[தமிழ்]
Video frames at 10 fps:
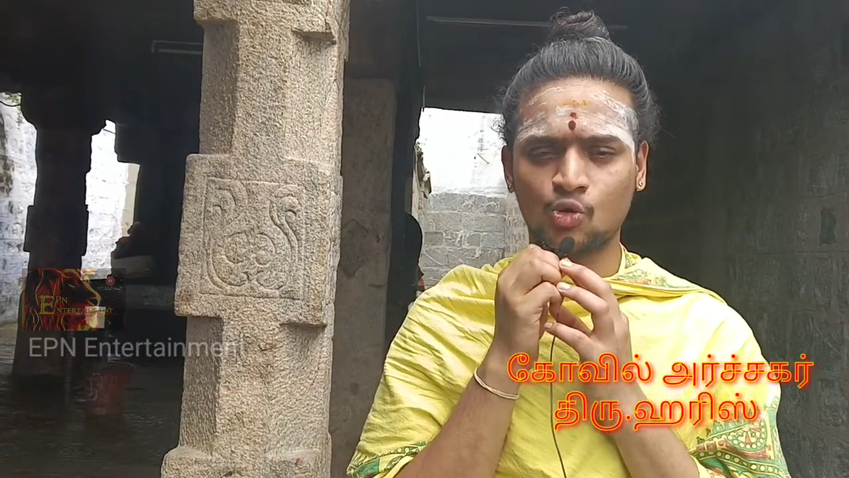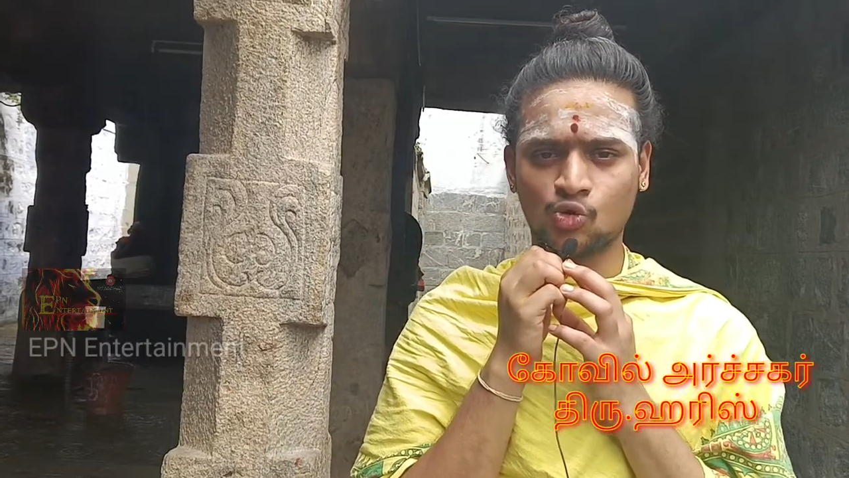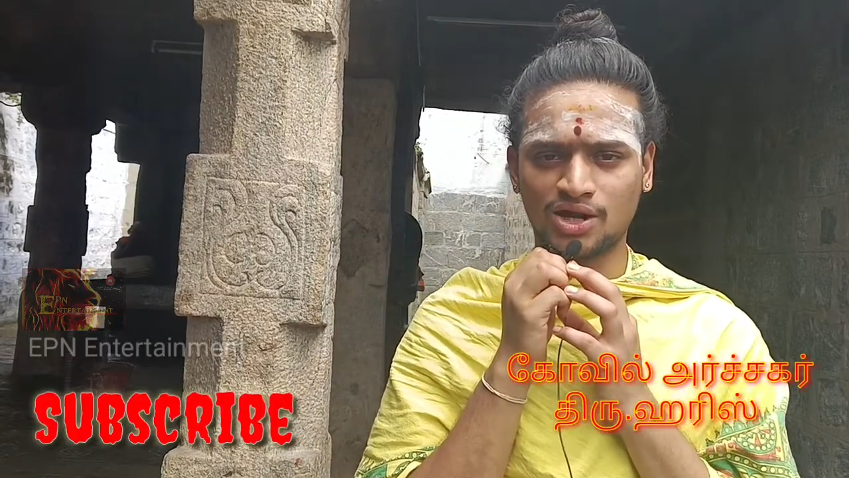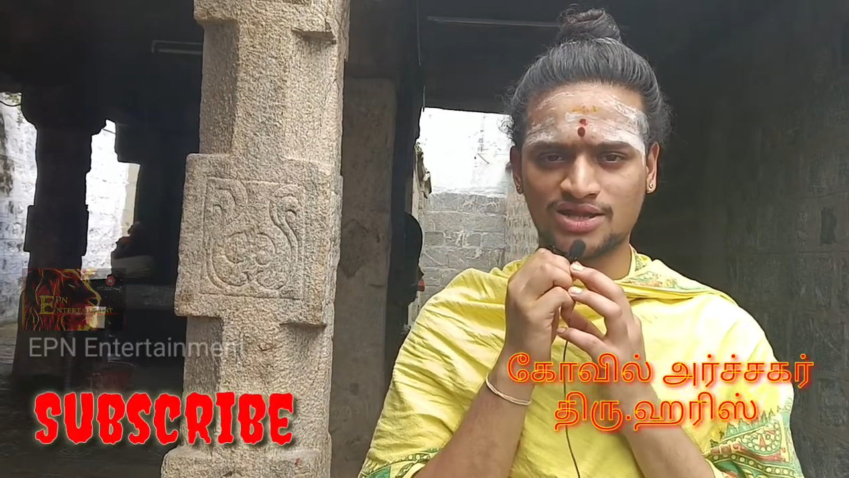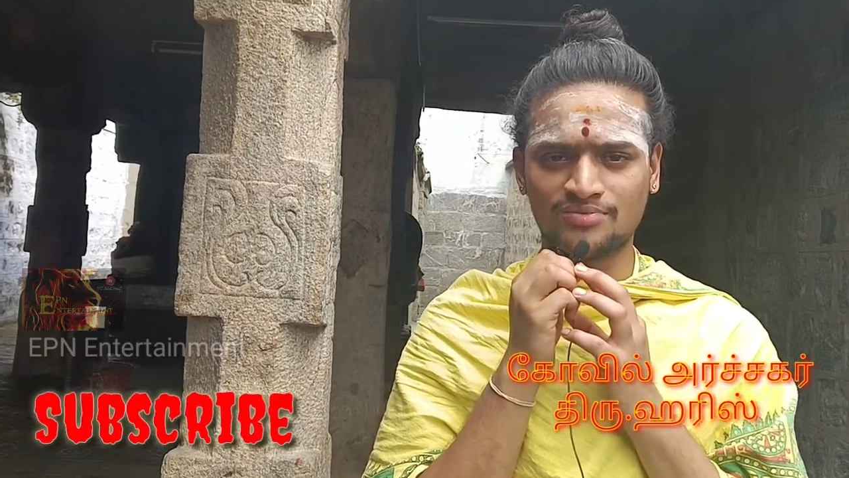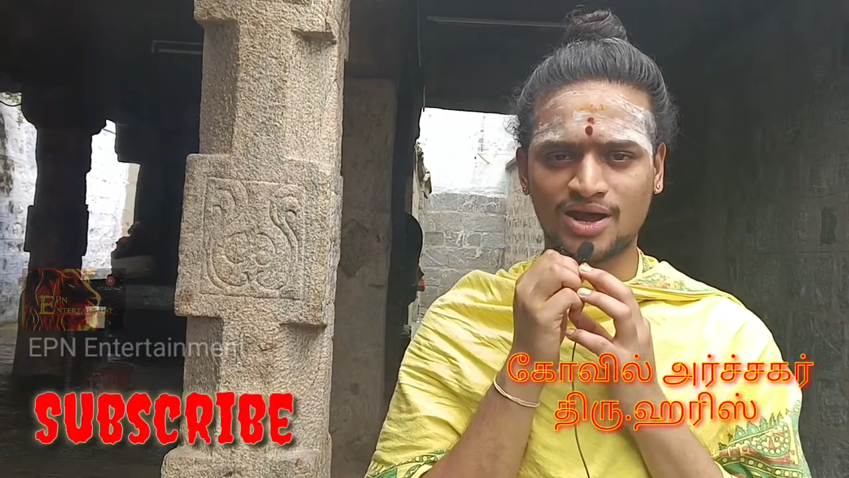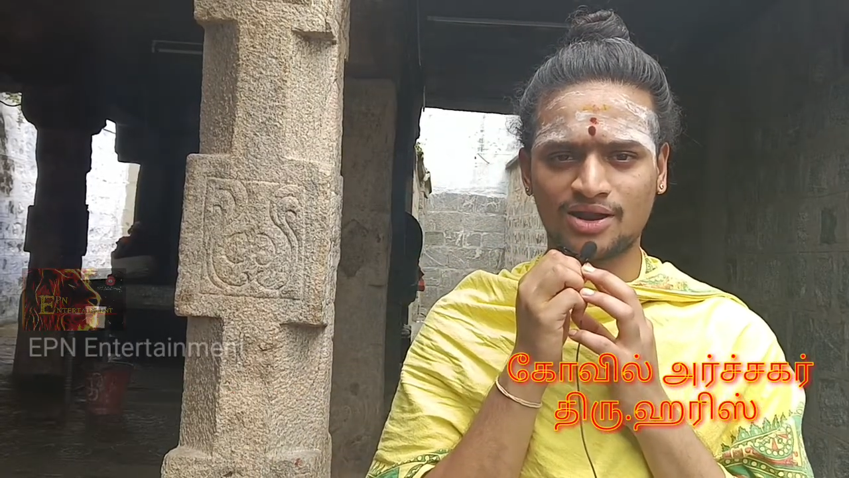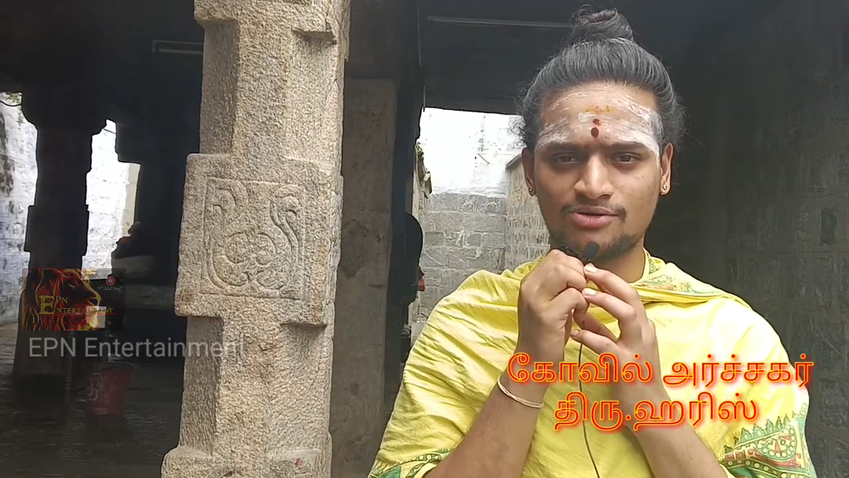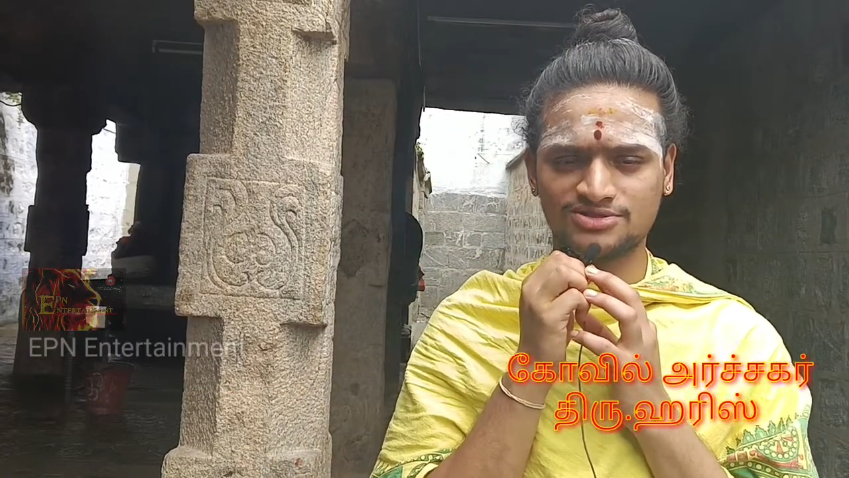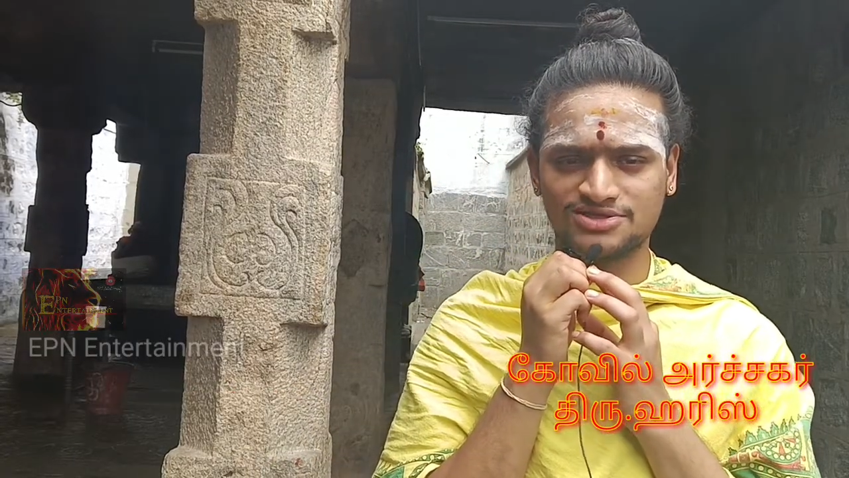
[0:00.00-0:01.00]
உன்னதமான
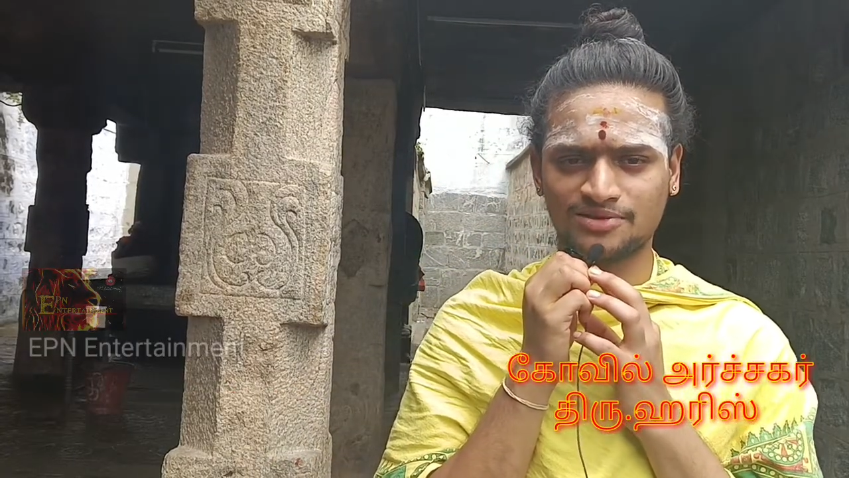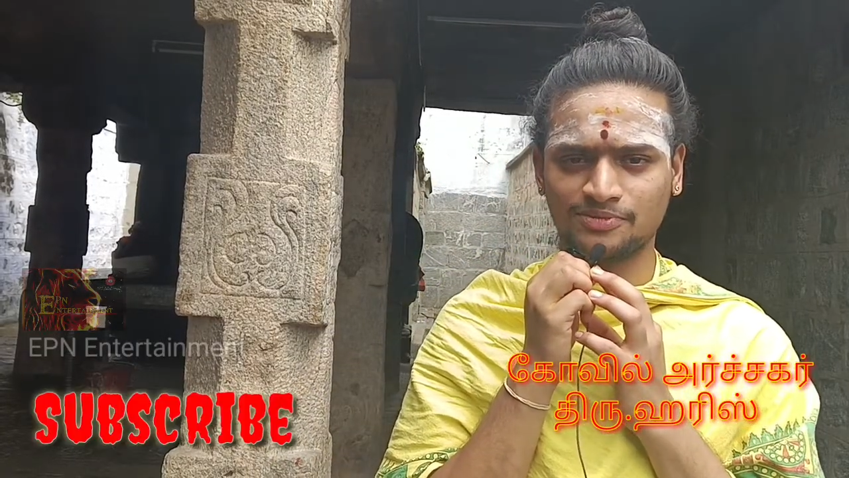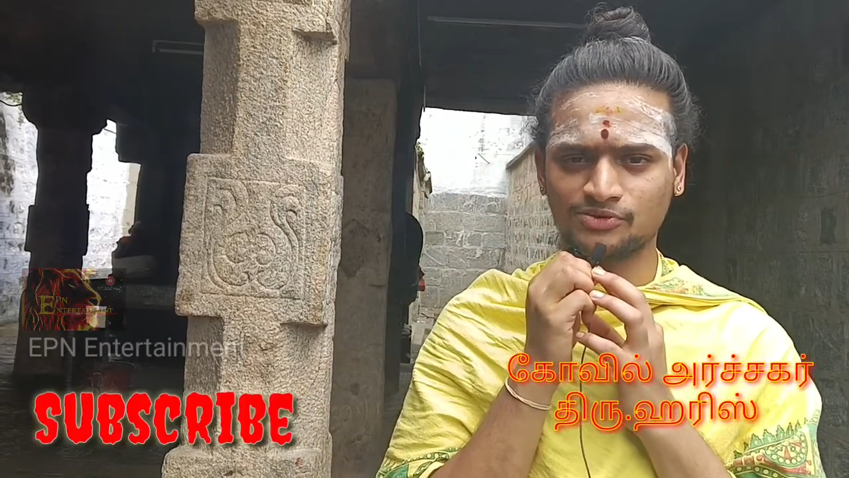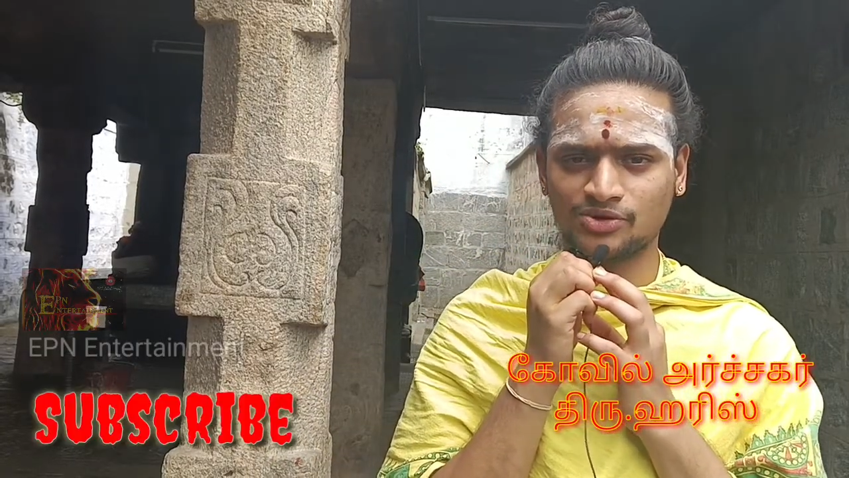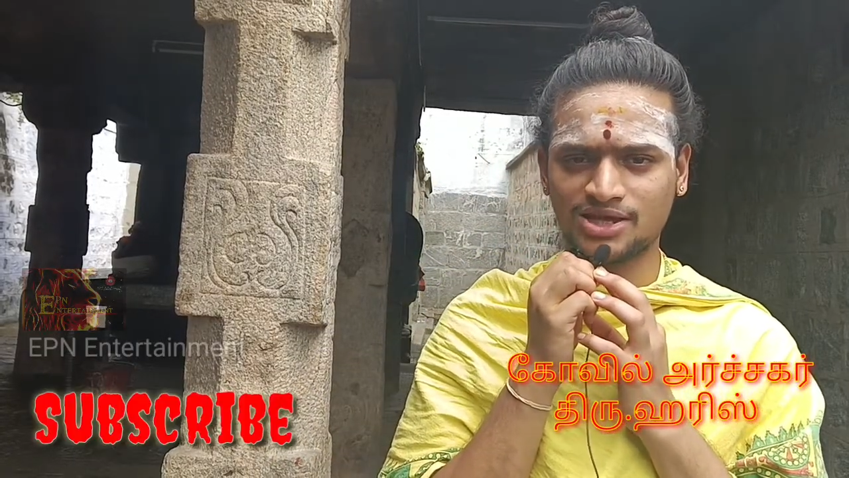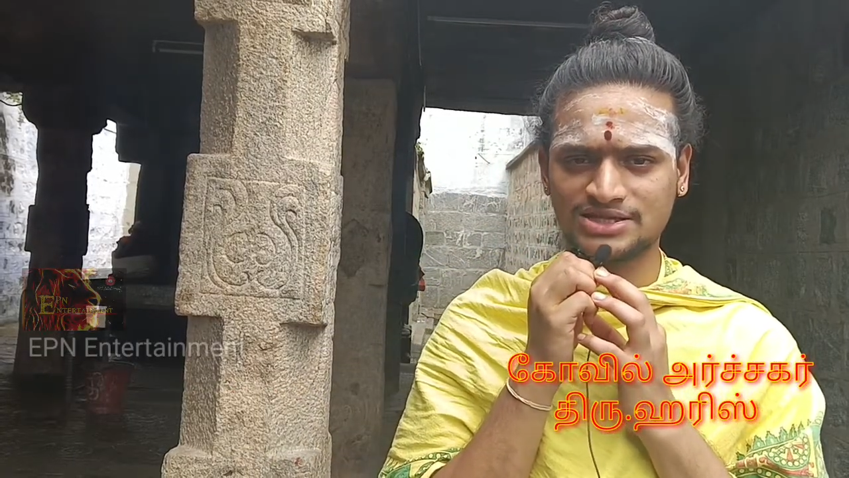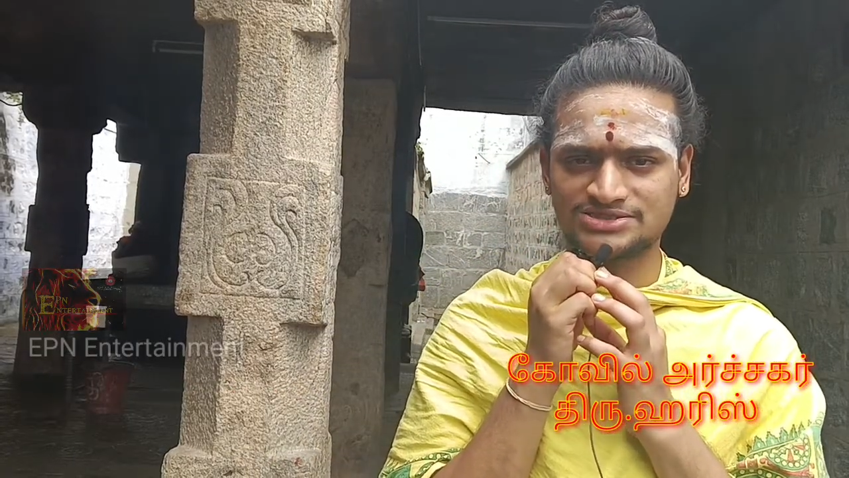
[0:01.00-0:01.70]
ஒரு சிறப்புக்குரிய